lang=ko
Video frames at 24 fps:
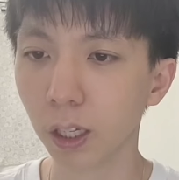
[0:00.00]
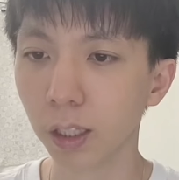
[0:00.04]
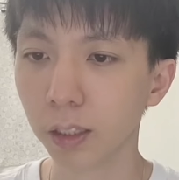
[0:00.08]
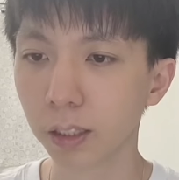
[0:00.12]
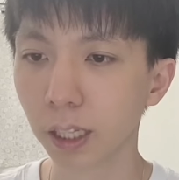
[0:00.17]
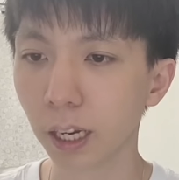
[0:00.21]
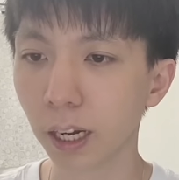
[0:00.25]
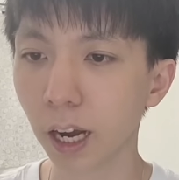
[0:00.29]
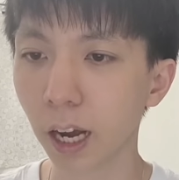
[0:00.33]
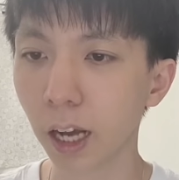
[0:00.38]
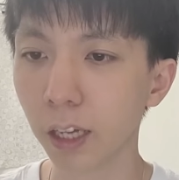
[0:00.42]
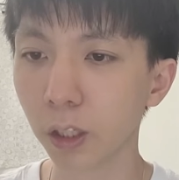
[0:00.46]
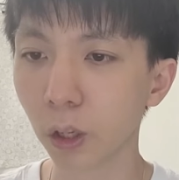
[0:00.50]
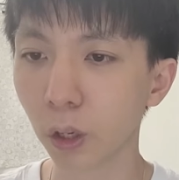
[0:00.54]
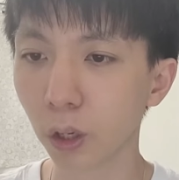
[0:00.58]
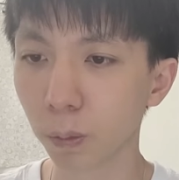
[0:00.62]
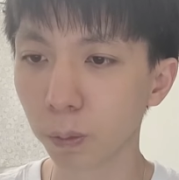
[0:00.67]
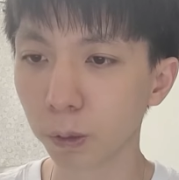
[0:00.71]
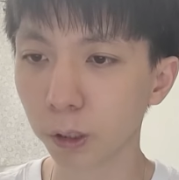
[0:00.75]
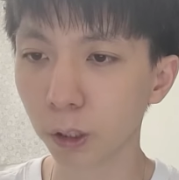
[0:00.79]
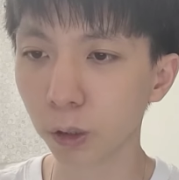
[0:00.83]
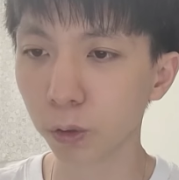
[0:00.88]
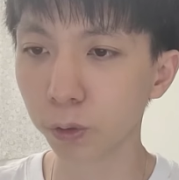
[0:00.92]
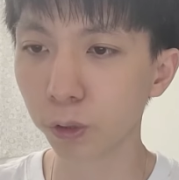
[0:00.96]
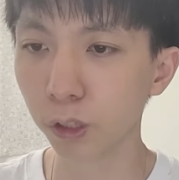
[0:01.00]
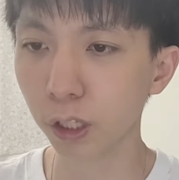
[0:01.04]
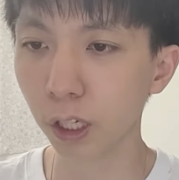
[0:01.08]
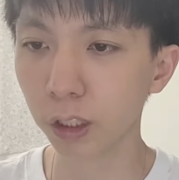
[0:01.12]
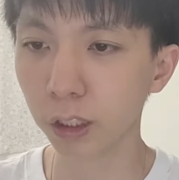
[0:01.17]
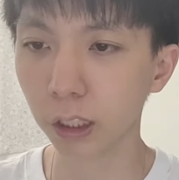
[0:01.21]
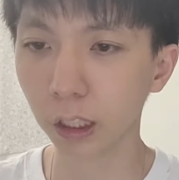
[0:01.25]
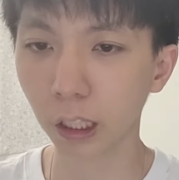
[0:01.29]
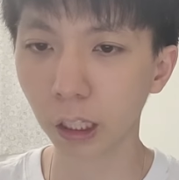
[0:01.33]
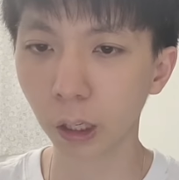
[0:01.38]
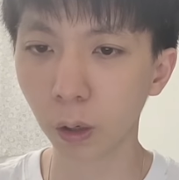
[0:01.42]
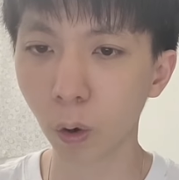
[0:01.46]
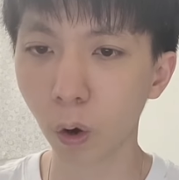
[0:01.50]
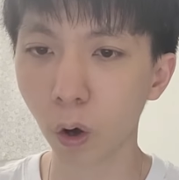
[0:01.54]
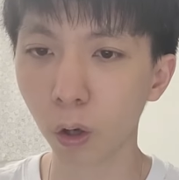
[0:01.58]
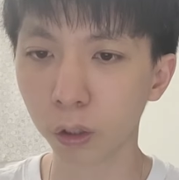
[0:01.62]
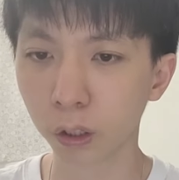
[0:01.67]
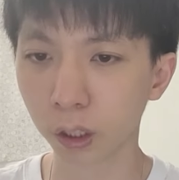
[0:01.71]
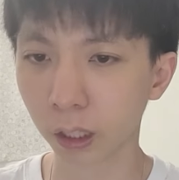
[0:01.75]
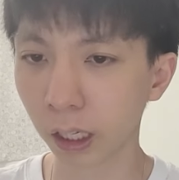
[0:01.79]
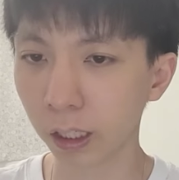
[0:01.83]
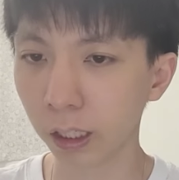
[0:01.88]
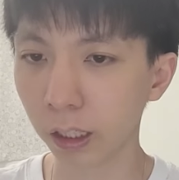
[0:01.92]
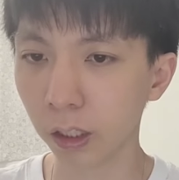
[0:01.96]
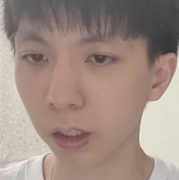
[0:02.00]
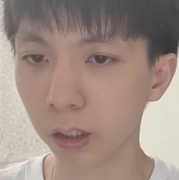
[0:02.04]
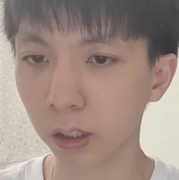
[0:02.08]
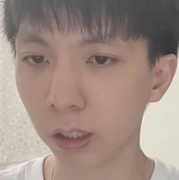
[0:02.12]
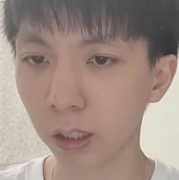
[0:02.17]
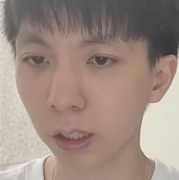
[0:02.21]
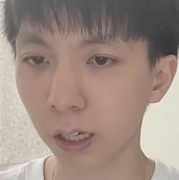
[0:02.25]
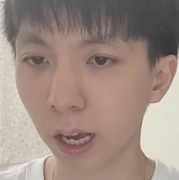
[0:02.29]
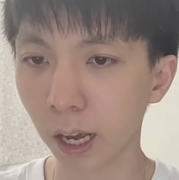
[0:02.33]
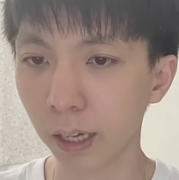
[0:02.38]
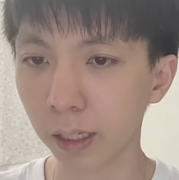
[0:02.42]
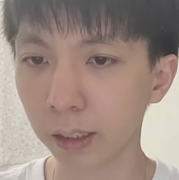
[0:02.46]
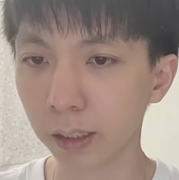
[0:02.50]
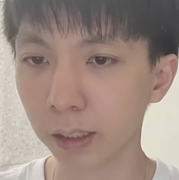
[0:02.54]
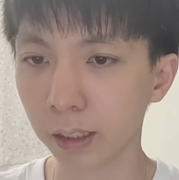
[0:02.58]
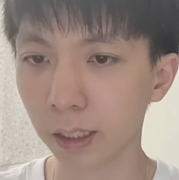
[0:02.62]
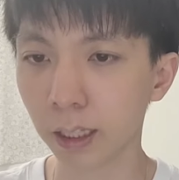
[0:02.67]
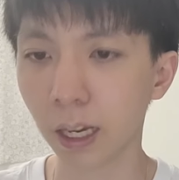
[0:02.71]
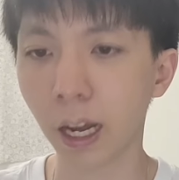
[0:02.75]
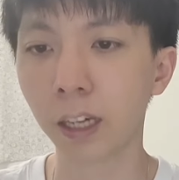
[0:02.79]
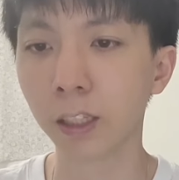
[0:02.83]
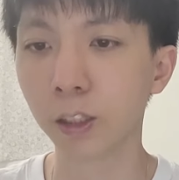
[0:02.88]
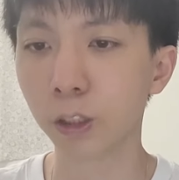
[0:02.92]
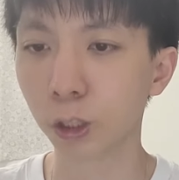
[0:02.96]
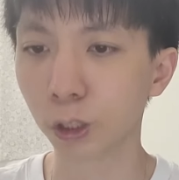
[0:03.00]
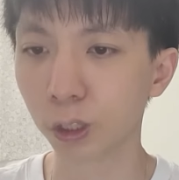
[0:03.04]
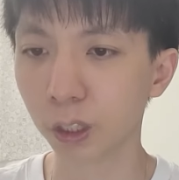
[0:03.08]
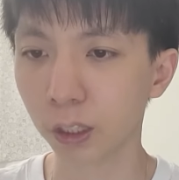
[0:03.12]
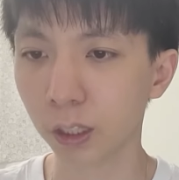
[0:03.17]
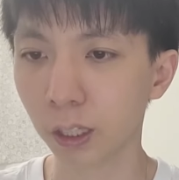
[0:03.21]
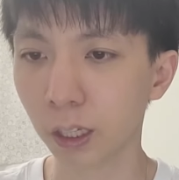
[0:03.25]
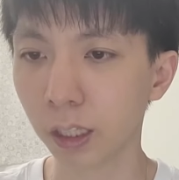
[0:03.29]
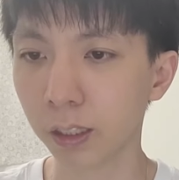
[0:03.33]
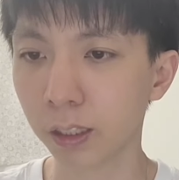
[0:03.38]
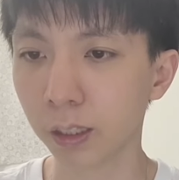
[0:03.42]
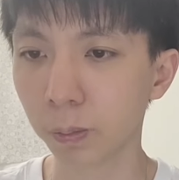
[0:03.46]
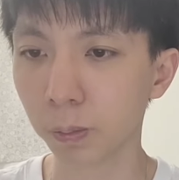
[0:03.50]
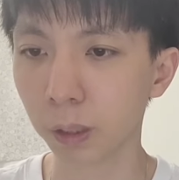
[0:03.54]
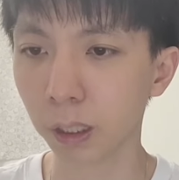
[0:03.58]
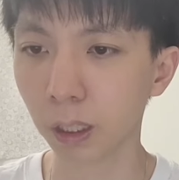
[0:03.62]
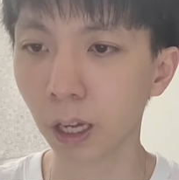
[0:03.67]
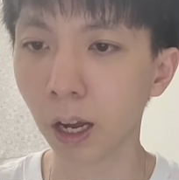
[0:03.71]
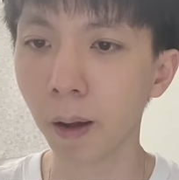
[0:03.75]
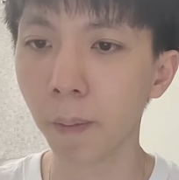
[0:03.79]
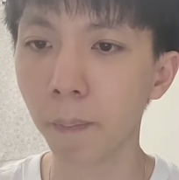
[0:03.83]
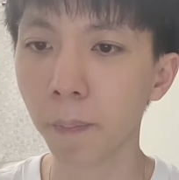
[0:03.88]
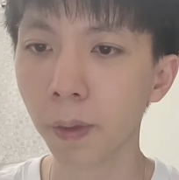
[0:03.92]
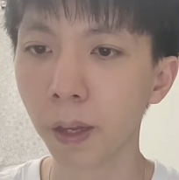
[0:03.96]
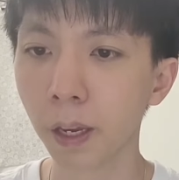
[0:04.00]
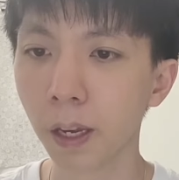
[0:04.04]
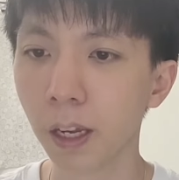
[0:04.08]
제가 여러분을 훈련시키고 어떻게 이런 일을 하는지 가르쳐 드리겠습니다.